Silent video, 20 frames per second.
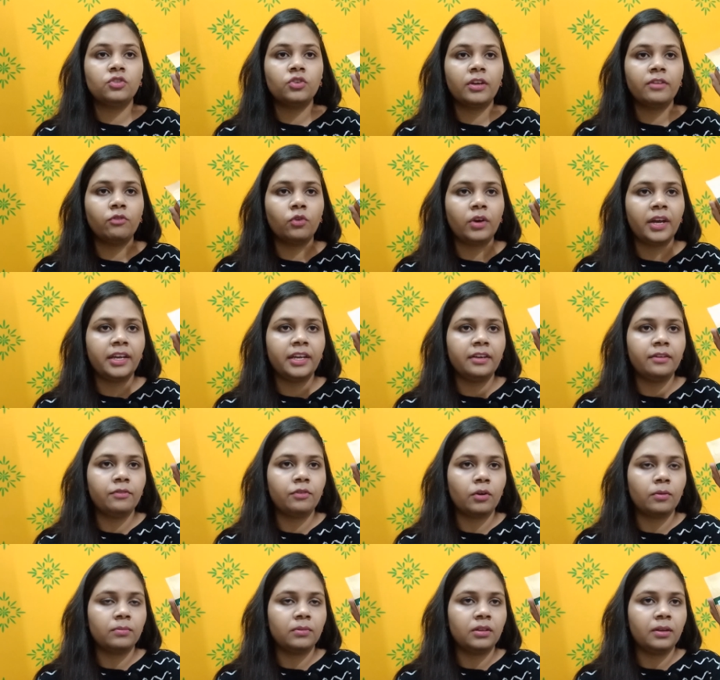जो है वो है ये
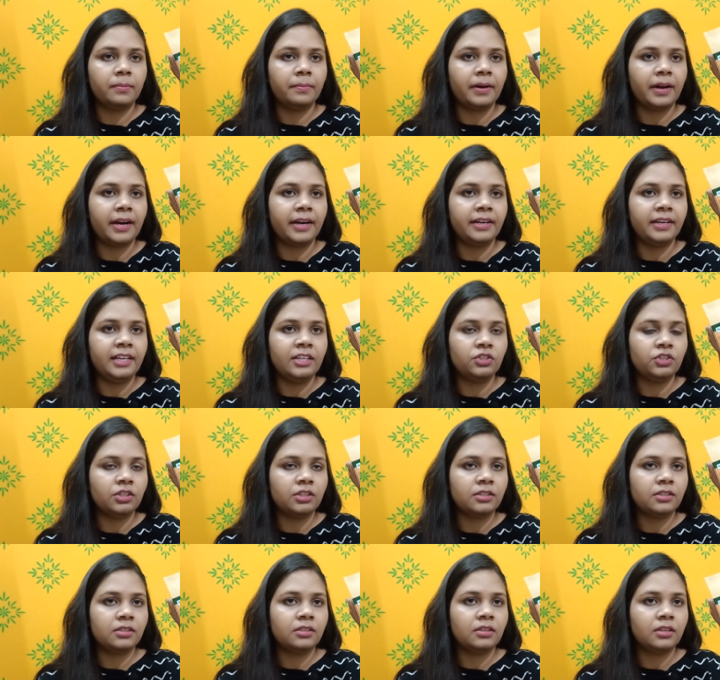फ्रॉम द ब्रांड
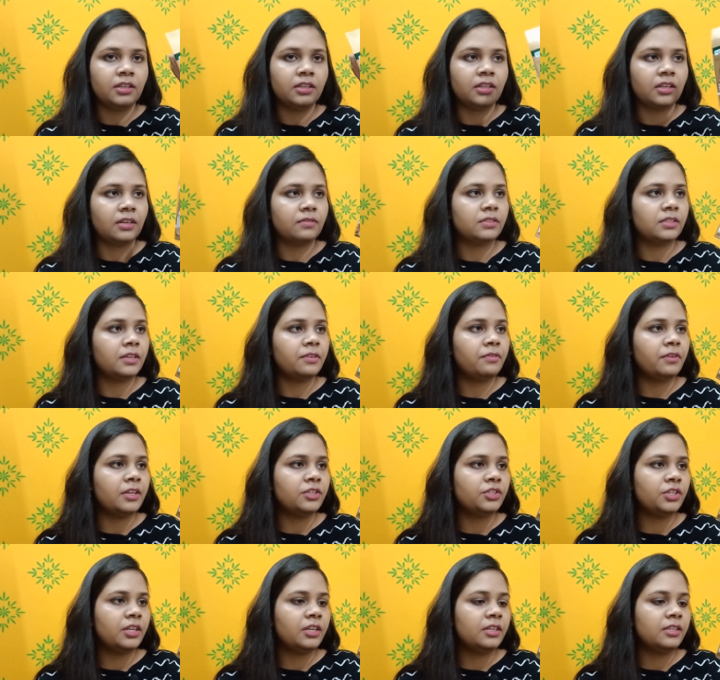नेचर्स की तरफ से
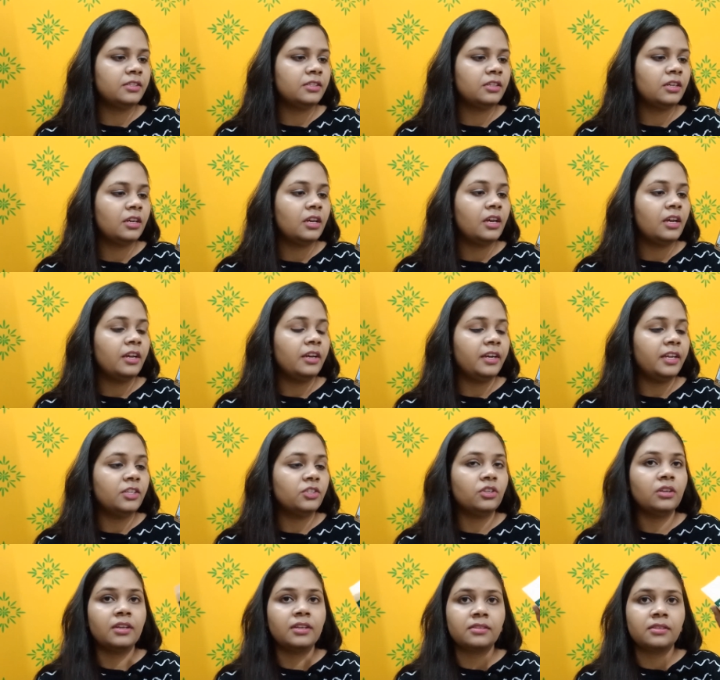फेशियलिस्ट
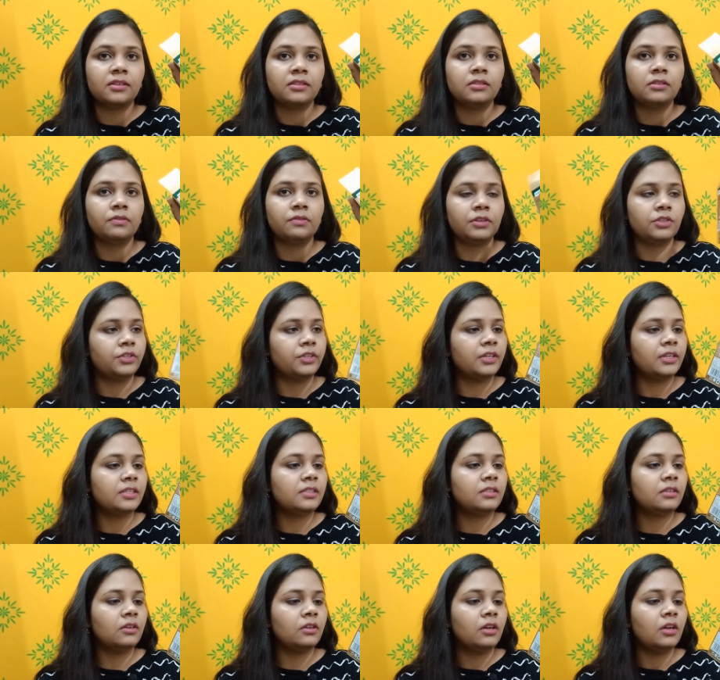नेचर एसेंस
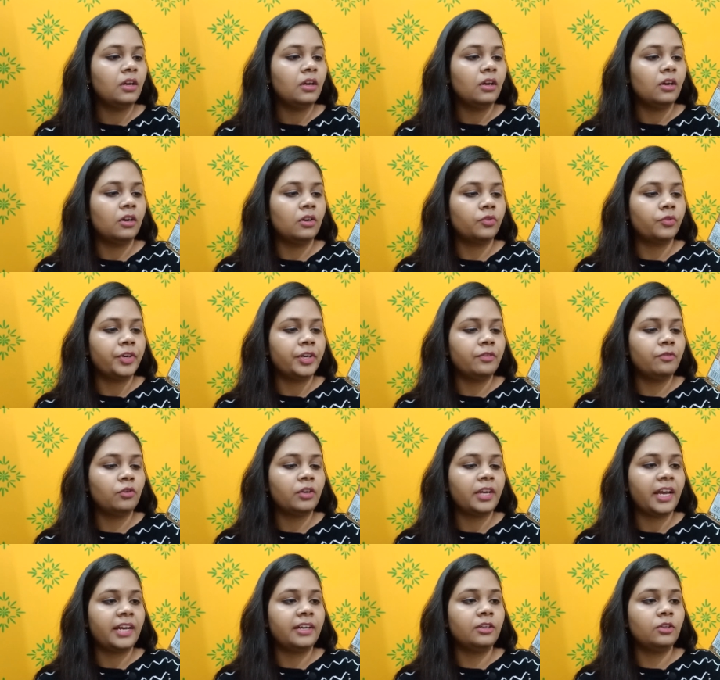फेशियलिस्ट ट्वेंटी फोर
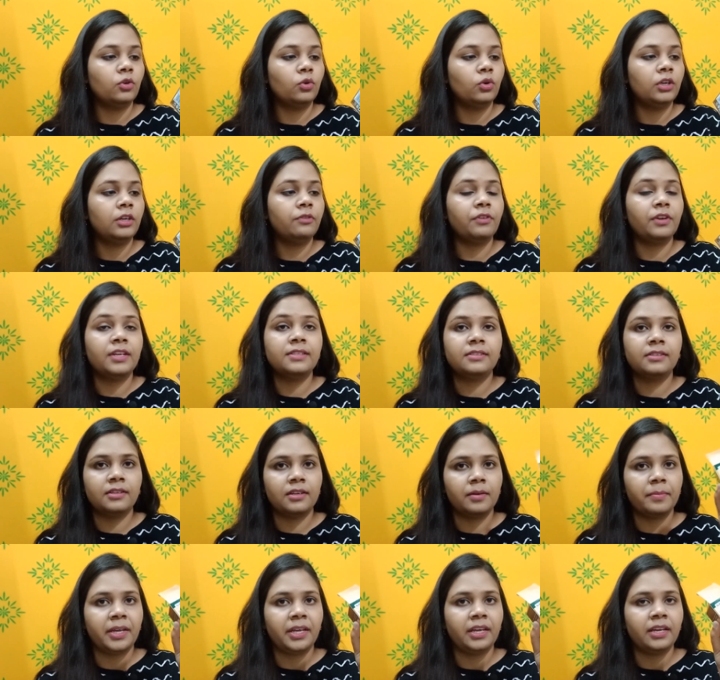कैरेट गोल्ड फेस
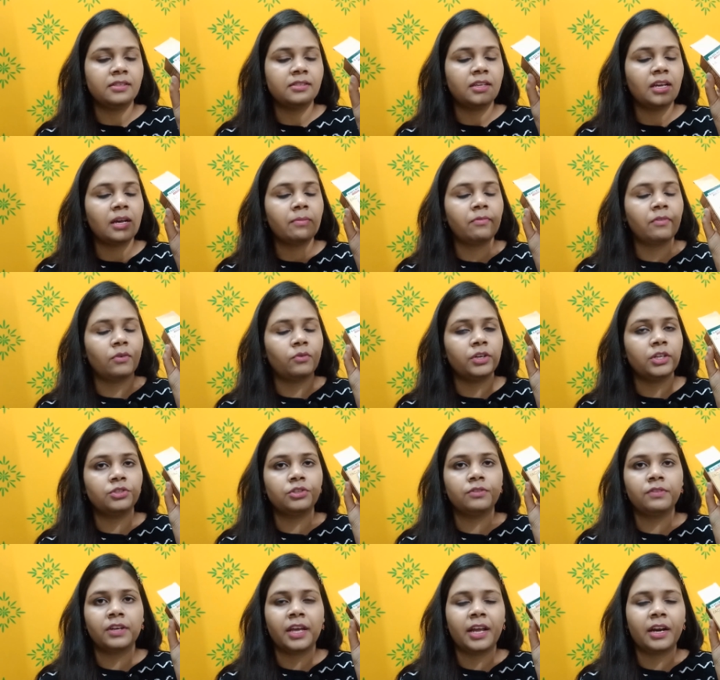सीरम है ये इसे आप
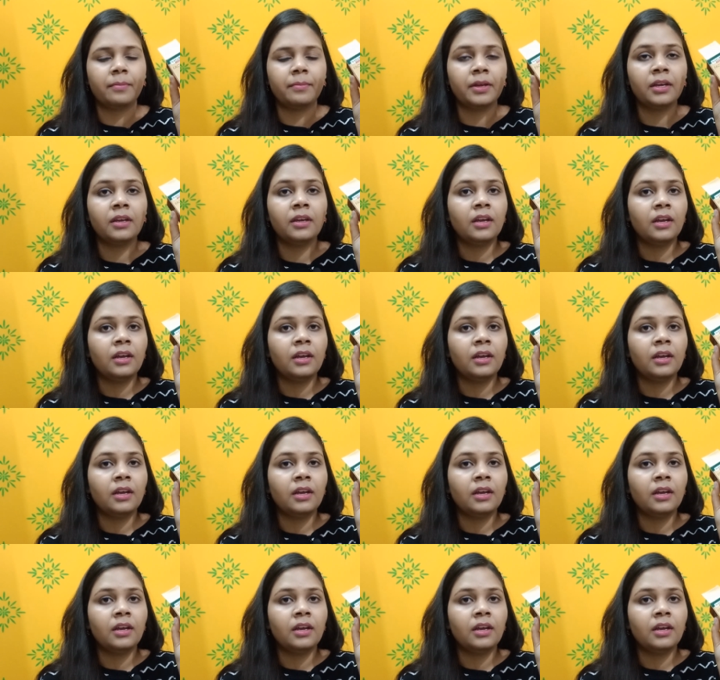फाउंडेशन वगैरह में